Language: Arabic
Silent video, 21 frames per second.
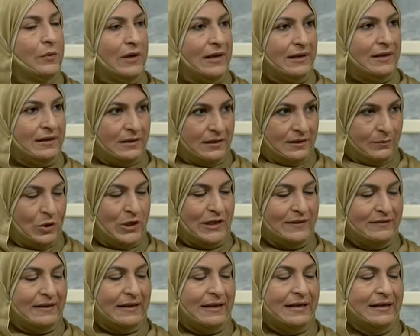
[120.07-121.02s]

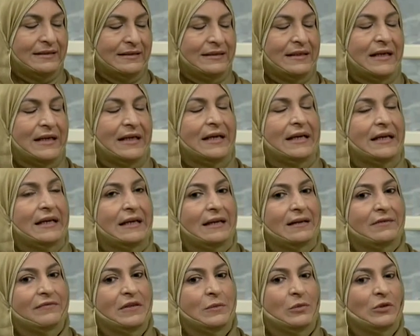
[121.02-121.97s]
والمخدرات
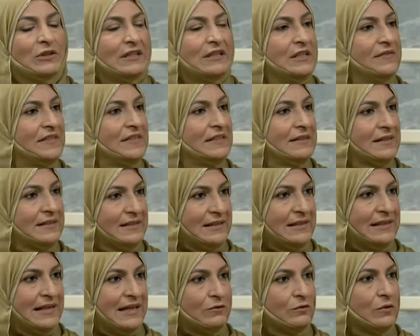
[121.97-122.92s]
آه، في منتصف
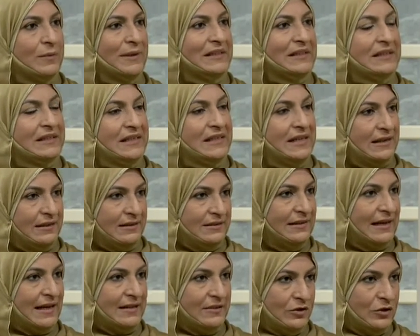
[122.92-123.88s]
التسعينات وبعد انهيار
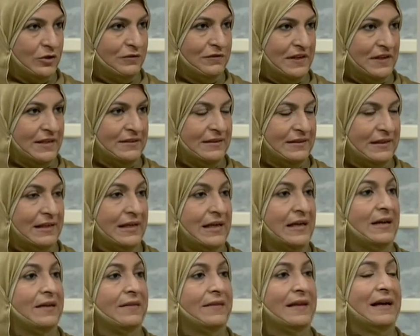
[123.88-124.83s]
الاتحاد السوفيتي
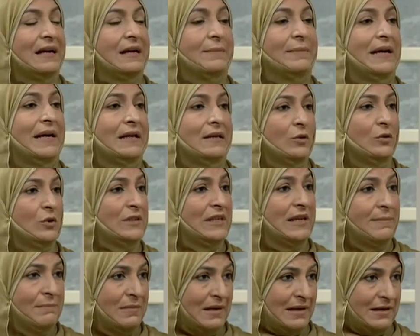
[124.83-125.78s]
ظهر ما
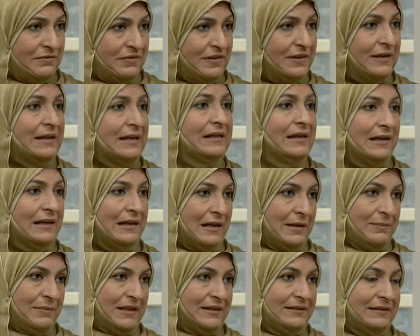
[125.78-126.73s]
يسمى في الرقيق
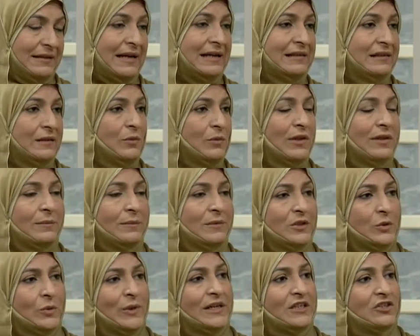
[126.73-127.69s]
الابيض كانت المنظمه نعم.
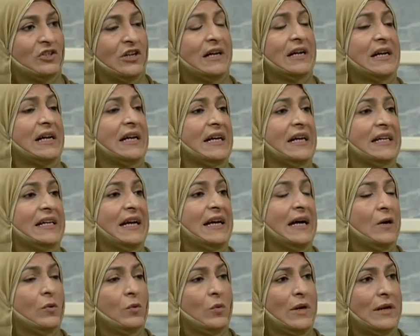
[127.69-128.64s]
الدويجره هي
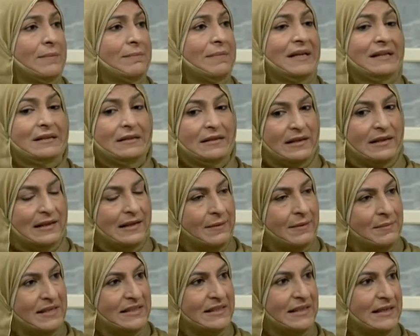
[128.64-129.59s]
اول من
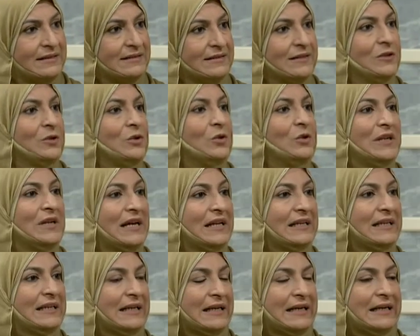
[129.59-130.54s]
لمست انه
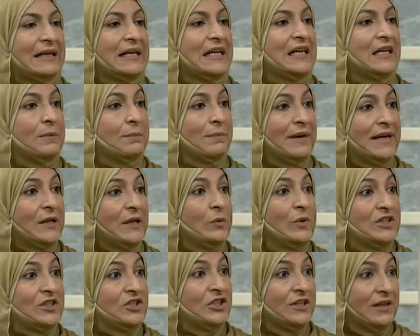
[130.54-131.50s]
هنالك بيع
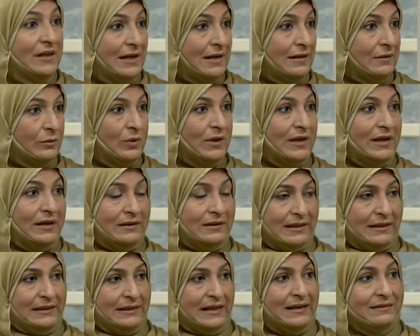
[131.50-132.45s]
وشراء
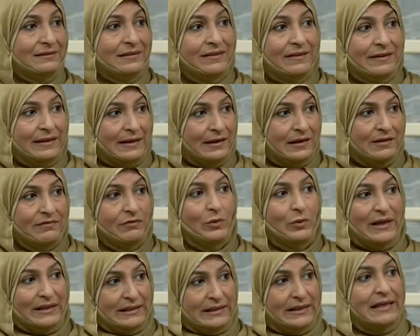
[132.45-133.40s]
ويعني اعتذر على اللفظ
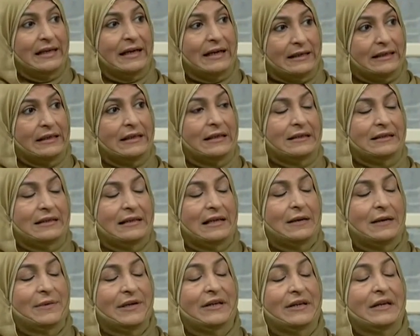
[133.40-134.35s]
ولكن هي حقيقه
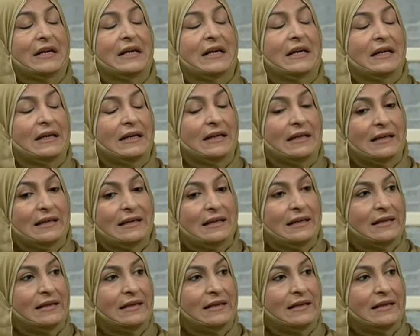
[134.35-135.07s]
الامر آه،